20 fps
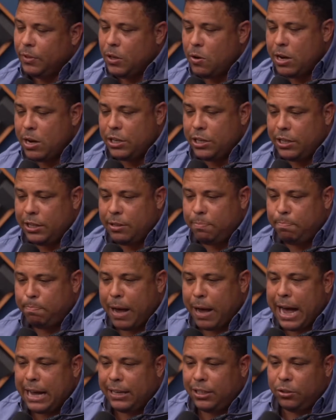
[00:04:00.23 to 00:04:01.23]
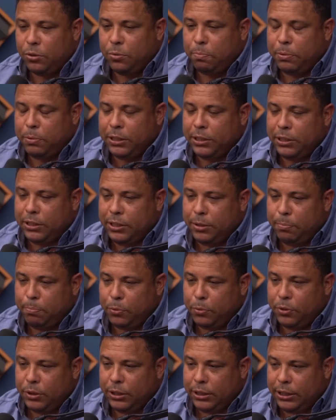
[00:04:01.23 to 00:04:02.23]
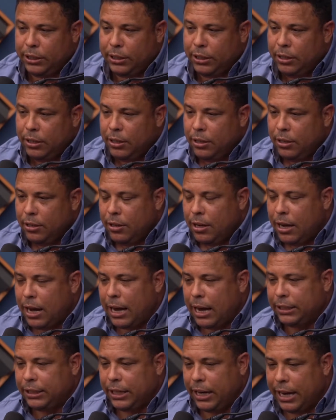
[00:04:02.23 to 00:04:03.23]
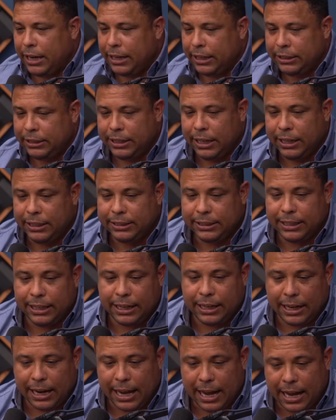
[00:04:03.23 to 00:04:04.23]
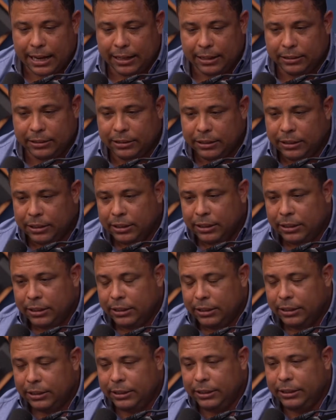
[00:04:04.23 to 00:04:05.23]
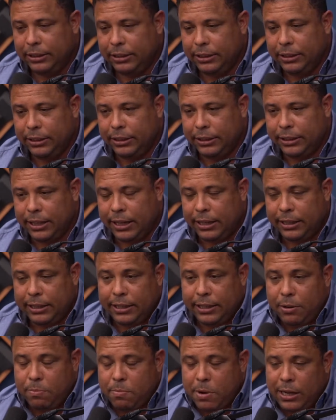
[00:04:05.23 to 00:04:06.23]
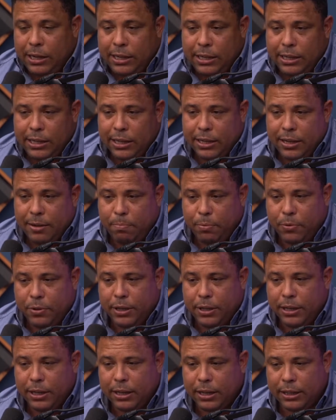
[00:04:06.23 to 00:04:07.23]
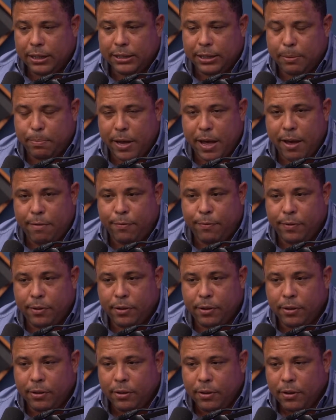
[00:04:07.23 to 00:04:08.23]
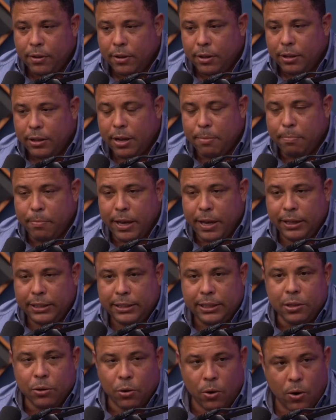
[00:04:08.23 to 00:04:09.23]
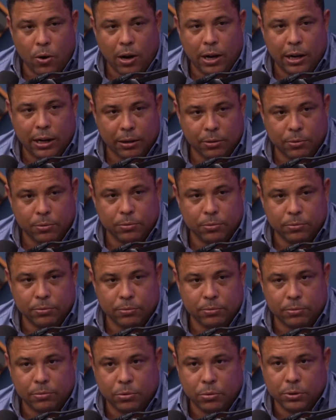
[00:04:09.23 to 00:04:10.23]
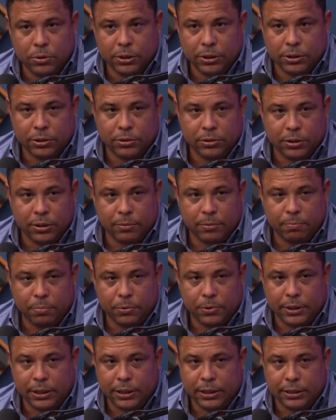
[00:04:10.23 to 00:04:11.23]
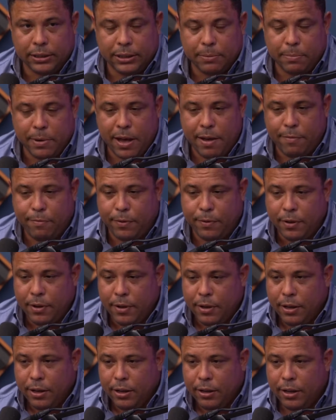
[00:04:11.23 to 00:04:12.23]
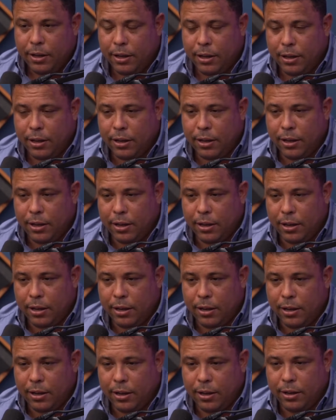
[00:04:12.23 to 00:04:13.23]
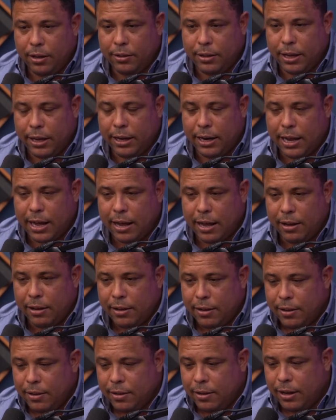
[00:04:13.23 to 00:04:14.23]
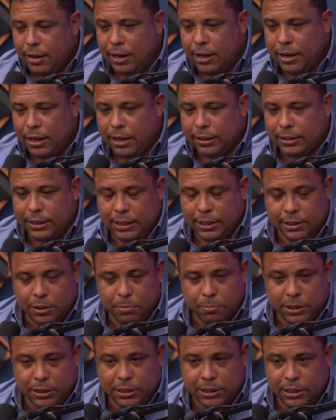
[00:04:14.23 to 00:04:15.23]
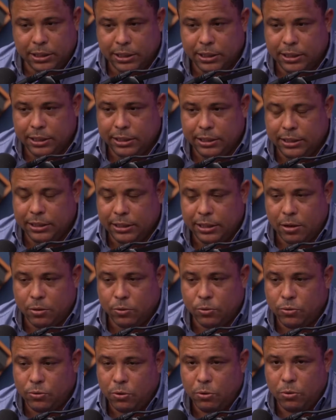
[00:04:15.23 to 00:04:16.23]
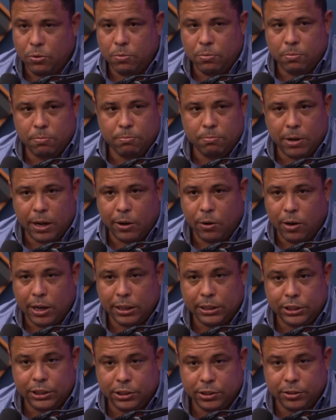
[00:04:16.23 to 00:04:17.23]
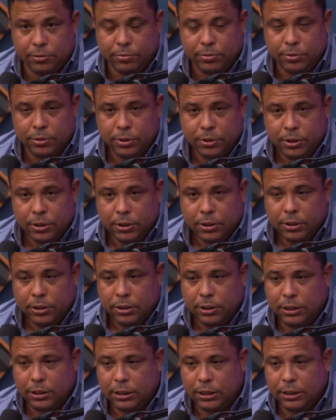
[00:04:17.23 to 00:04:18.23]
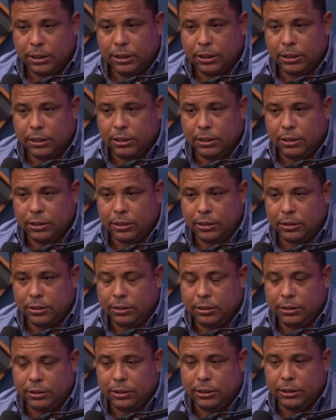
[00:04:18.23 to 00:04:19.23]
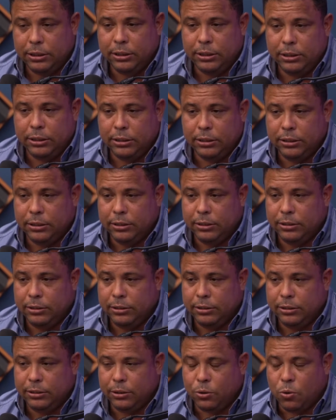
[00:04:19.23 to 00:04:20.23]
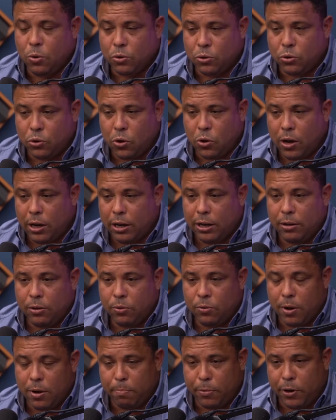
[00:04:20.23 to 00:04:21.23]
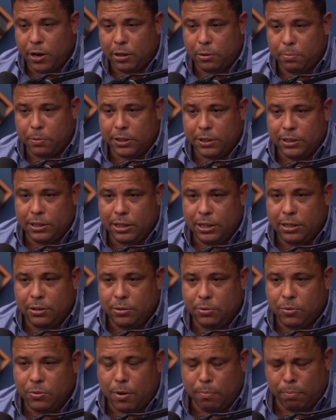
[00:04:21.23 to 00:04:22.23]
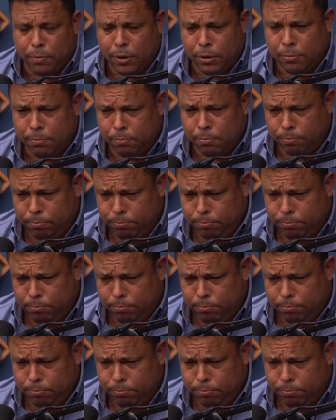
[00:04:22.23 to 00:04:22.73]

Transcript: Eu acho que parte do princípio de que as regras têm que ser claras e tem que ter uma liga, né? Porque a CBF também se enrola com, uhum. com isso, né? Porque a CBF é, tem lá a, a, seleção brasileira, que é o seu maior ativo, é, e, e, controla o Campeonato Brasileiro, Copa